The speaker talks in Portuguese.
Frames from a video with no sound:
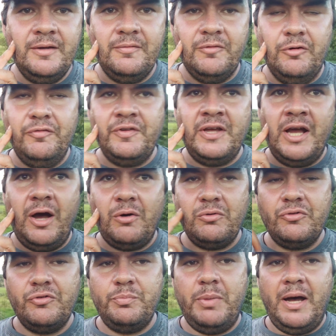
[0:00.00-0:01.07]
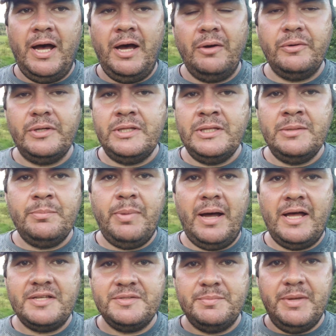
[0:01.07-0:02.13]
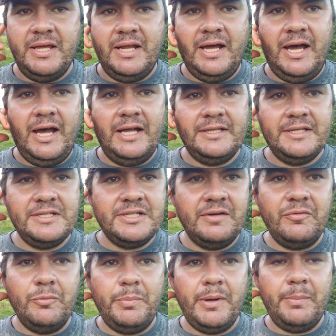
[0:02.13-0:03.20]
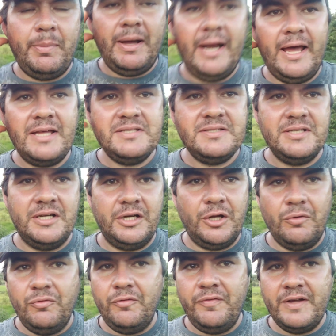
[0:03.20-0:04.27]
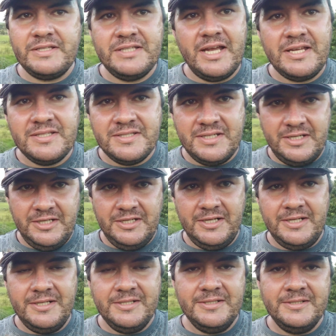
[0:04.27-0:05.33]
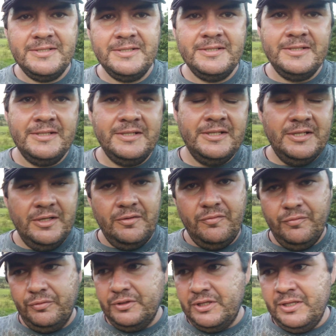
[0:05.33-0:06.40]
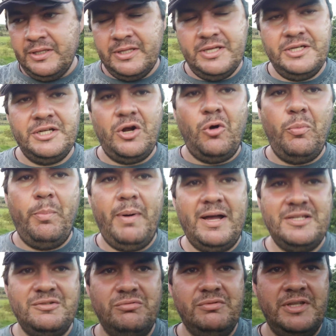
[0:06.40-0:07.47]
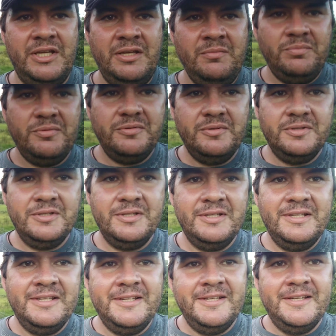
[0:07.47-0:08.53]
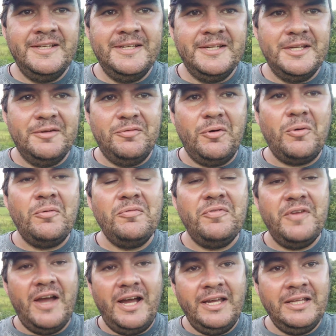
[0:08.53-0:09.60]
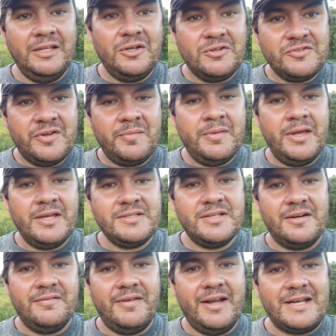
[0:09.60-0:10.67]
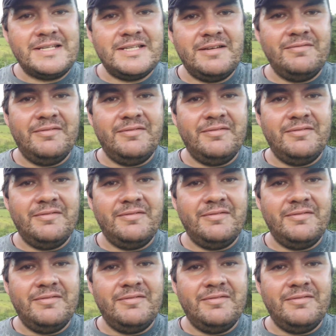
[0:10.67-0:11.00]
Vou fincar os pau e limpar as beiradas e já vou preparar a cerca. Eu vou fazer a cerca, vou deixar o pasto limpo e vou confiar que Deus vai me reservar essa